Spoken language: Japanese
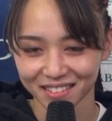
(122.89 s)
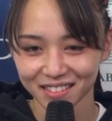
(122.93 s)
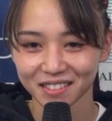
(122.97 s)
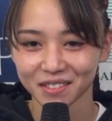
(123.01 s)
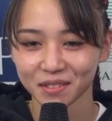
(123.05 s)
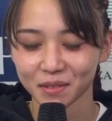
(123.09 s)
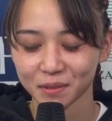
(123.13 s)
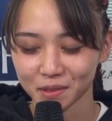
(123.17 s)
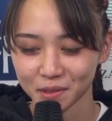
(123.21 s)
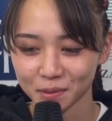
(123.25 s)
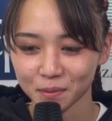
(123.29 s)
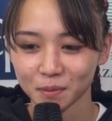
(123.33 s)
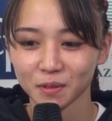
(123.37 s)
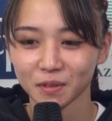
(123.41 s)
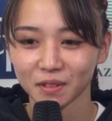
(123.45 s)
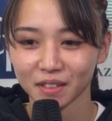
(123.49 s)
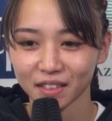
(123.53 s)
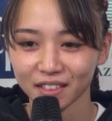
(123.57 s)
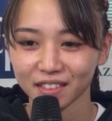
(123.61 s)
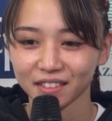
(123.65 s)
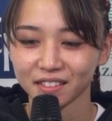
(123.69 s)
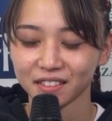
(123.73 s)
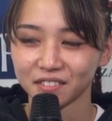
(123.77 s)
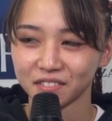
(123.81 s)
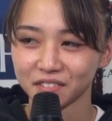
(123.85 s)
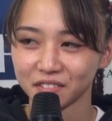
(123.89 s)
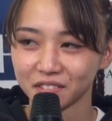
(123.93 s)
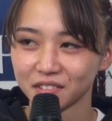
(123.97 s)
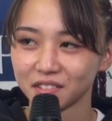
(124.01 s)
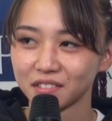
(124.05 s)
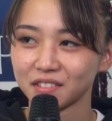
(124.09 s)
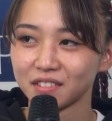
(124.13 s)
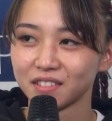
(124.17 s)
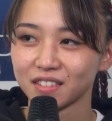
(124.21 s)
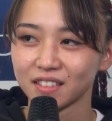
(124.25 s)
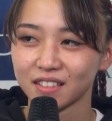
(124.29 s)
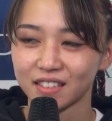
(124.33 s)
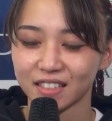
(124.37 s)
自分の中で本
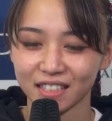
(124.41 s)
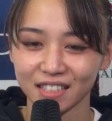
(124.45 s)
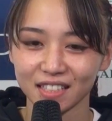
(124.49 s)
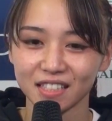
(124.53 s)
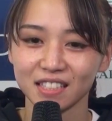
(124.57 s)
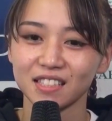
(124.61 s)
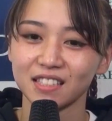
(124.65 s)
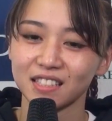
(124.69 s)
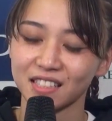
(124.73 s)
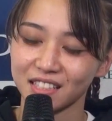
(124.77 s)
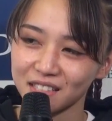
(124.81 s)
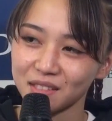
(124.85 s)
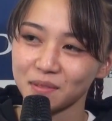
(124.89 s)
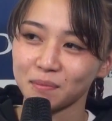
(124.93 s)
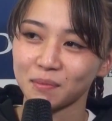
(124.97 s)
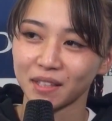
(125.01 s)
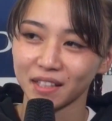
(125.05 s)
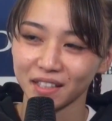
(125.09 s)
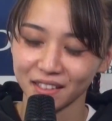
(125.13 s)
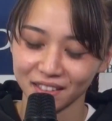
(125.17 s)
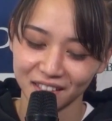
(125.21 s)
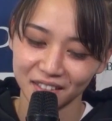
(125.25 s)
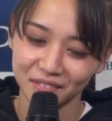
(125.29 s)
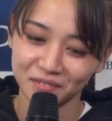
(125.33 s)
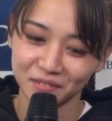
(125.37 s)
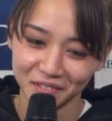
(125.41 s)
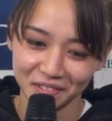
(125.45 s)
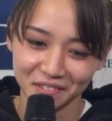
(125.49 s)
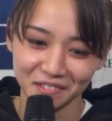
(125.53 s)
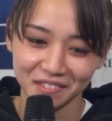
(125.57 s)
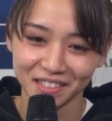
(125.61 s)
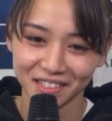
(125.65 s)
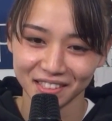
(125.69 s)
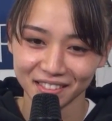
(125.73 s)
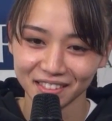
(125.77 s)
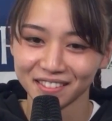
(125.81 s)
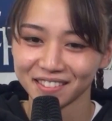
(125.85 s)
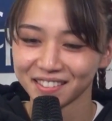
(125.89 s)
当悔しいです負けたも
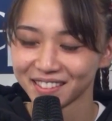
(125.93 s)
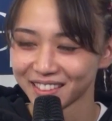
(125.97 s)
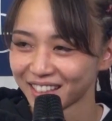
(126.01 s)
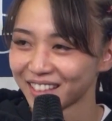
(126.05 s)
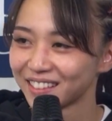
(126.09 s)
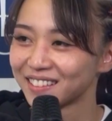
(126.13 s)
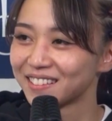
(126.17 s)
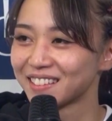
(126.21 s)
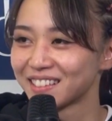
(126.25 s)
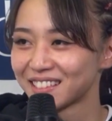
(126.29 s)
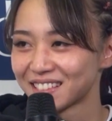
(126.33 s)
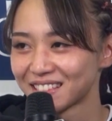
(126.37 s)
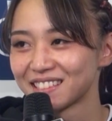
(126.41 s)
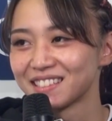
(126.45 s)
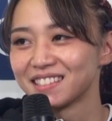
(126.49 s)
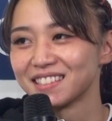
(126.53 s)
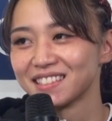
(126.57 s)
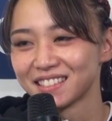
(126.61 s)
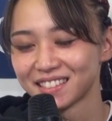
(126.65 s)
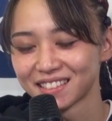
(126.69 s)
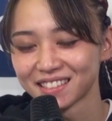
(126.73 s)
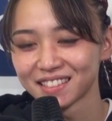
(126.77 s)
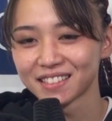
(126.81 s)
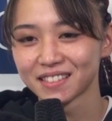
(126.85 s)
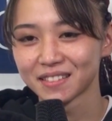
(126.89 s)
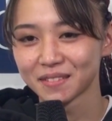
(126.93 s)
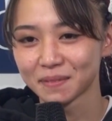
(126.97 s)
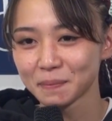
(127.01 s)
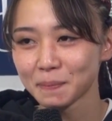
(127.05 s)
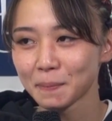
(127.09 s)
同然なぐらい悔しいです